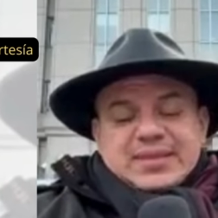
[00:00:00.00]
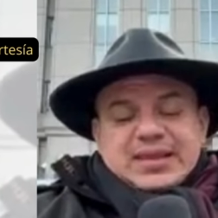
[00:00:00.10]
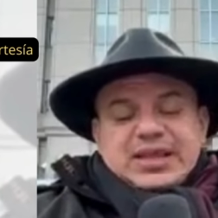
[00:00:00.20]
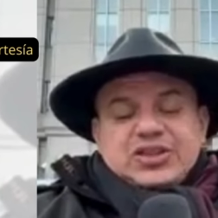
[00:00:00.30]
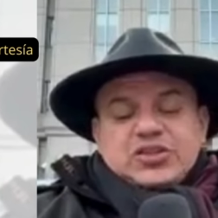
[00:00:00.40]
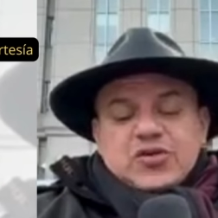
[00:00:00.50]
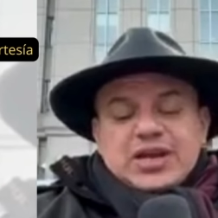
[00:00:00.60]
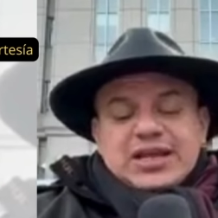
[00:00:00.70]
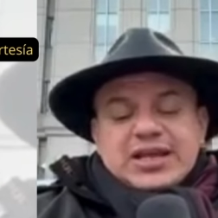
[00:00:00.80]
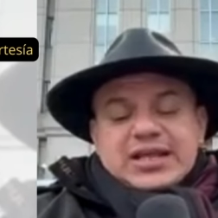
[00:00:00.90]
Y,
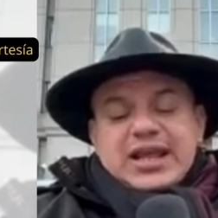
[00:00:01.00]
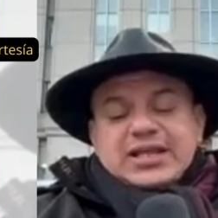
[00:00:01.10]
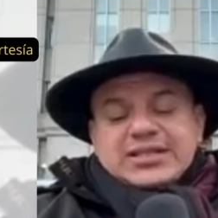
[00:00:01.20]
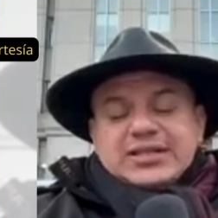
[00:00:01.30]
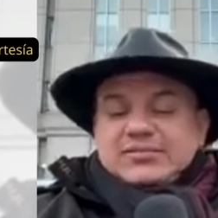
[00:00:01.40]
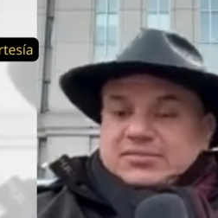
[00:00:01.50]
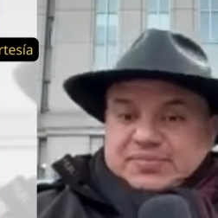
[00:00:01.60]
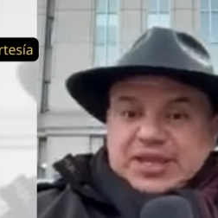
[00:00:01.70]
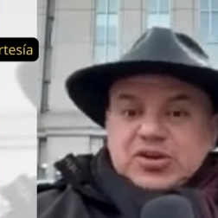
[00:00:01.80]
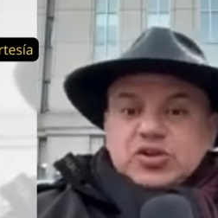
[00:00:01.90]
Tony, y este
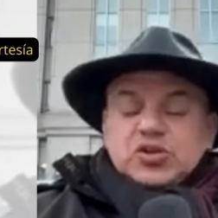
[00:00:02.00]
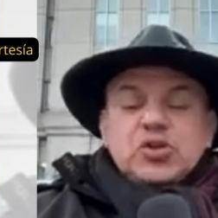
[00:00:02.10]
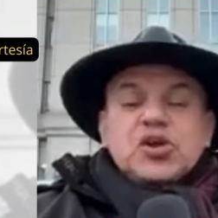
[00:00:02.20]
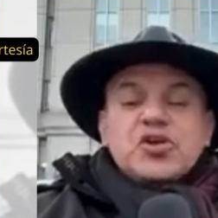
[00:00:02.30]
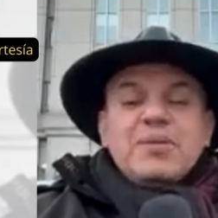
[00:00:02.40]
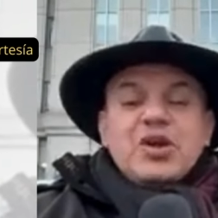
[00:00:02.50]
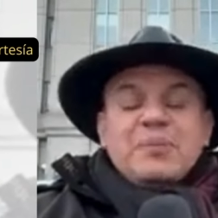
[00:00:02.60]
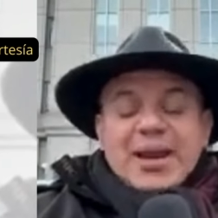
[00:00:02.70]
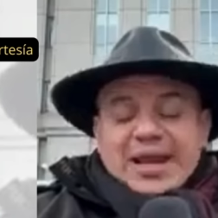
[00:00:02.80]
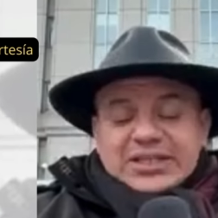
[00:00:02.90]
vino Tulio Romero
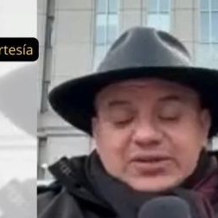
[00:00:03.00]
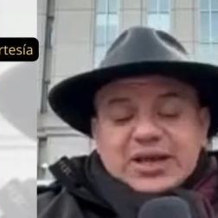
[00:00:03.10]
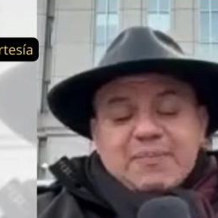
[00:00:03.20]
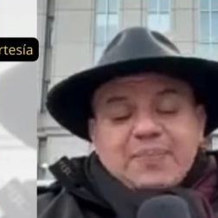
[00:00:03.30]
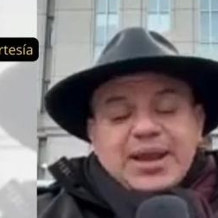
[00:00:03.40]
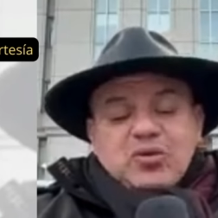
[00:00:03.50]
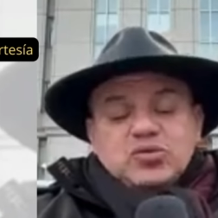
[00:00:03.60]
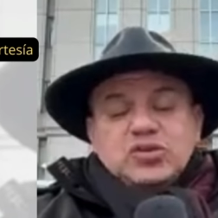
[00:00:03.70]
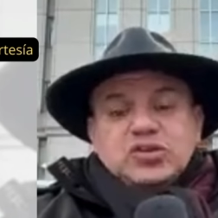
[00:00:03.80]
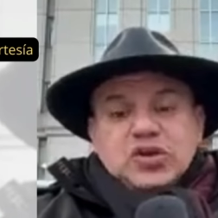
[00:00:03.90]
Palacio, le
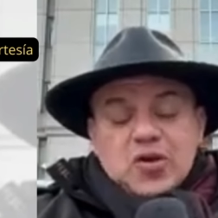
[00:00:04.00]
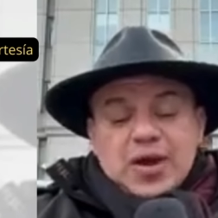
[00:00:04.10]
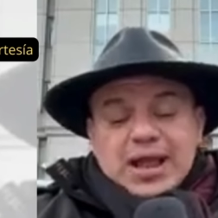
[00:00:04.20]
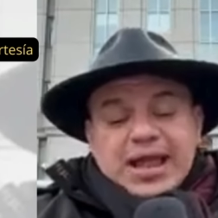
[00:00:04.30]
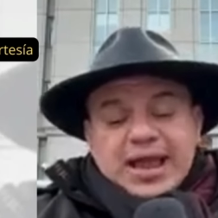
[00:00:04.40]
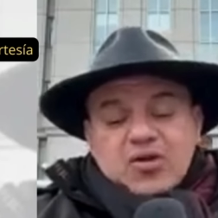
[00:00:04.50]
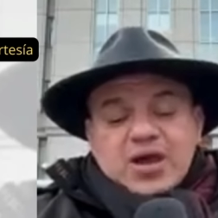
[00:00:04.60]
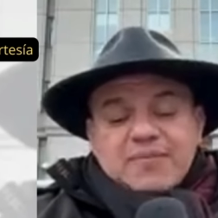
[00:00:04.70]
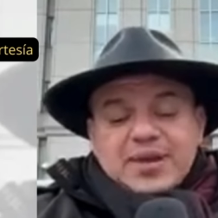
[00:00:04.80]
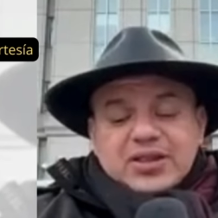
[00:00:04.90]
preguntó a Carlos
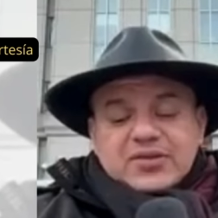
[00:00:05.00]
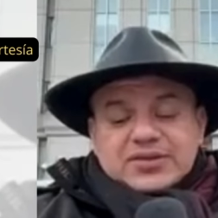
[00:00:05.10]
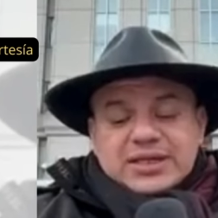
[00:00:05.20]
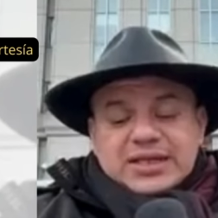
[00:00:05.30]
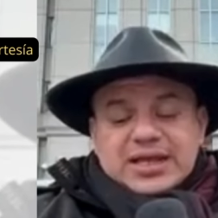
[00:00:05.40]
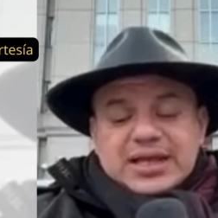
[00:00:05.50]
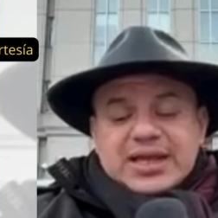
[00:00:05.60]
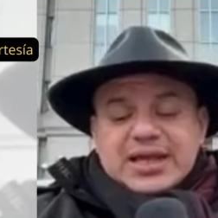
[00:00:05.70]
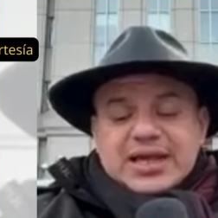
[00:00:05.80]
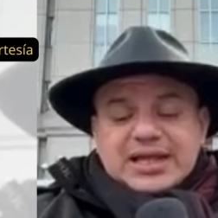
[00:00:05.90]
Alberto
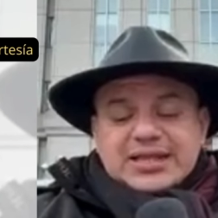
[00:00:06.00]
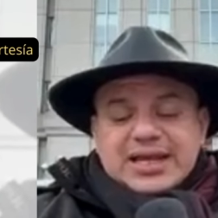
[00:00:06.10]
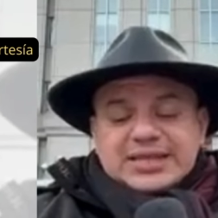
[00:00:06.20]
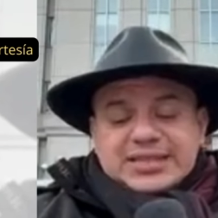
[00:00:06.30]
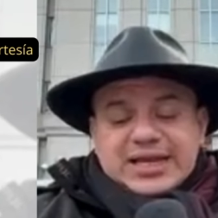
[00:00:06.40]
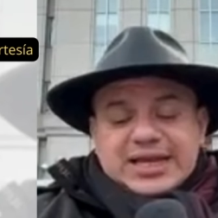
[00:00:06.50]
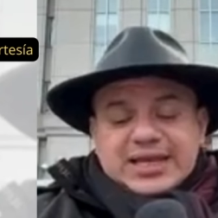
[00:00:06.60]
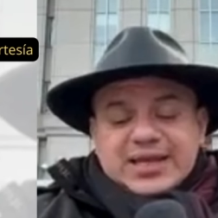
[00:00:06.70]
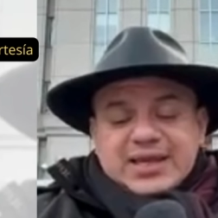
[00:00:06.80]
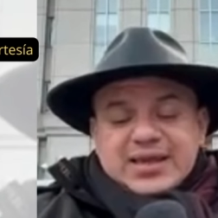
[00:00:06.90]
Aldana
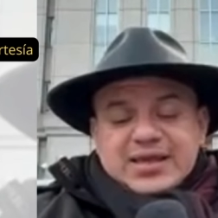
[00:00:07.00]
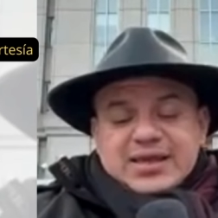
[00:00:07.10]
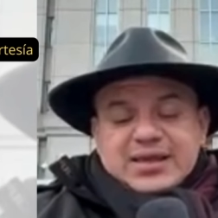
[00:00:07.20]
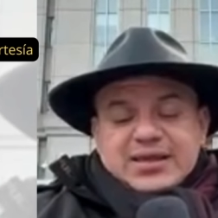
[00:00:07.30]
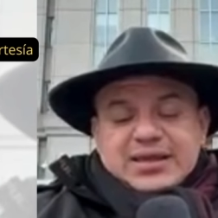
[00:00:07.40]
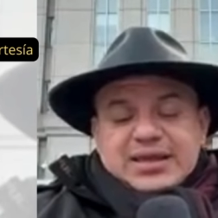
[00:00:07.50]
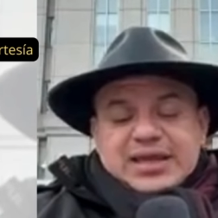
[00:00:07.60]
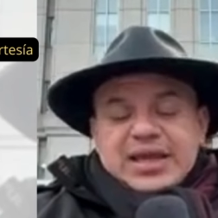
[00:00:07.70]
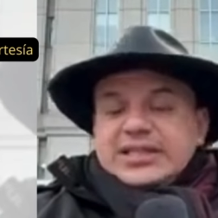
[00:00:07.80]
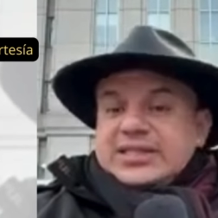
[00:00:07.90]
Zelaya
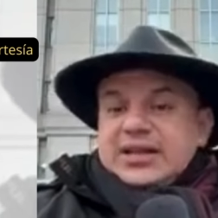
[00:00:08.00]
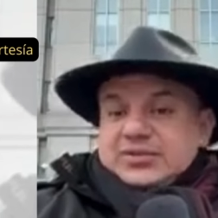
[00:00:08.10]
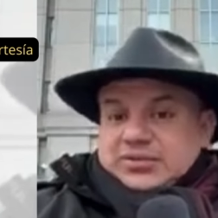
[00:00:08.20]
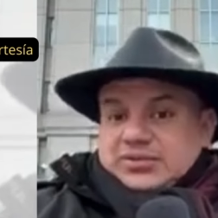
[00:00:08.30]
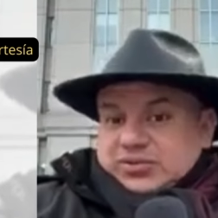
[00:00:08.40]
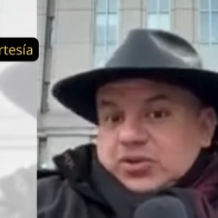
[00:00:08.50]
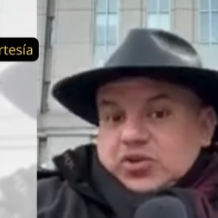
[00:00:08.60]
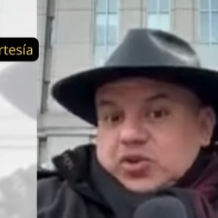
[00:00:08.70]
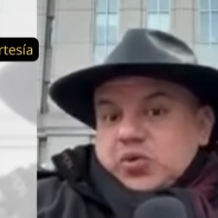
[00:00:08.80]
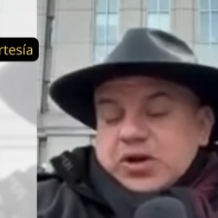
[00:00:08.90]
y este
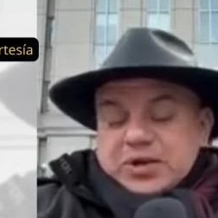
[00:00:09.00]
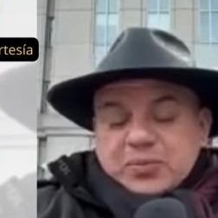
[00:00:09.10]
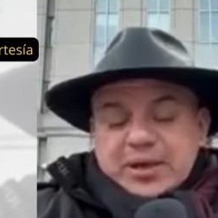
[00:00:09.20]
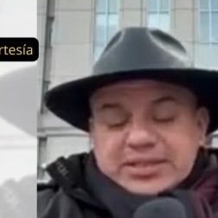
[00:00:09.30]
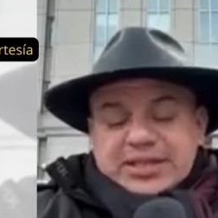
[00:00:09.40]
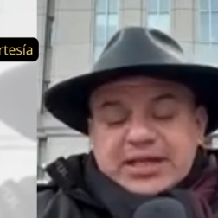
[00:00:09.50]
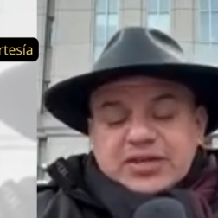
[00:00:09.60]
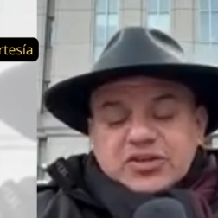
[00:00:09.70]
obtuvo respuesta. Le dijo,